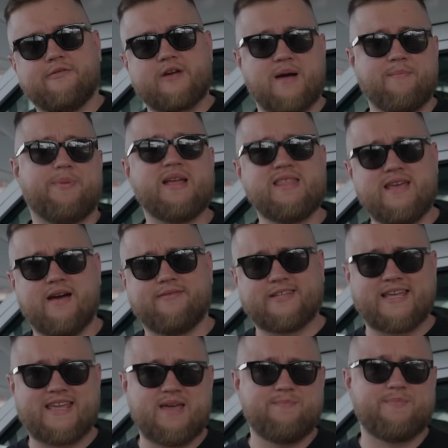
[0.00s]
В компании
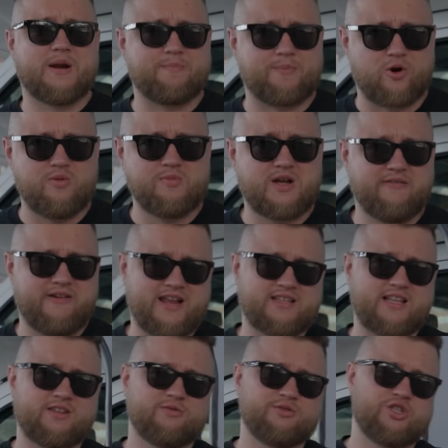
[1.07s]
«Автокемперпром»
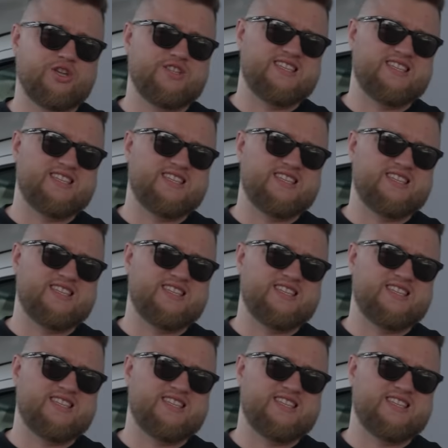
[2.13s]
говорят о том, что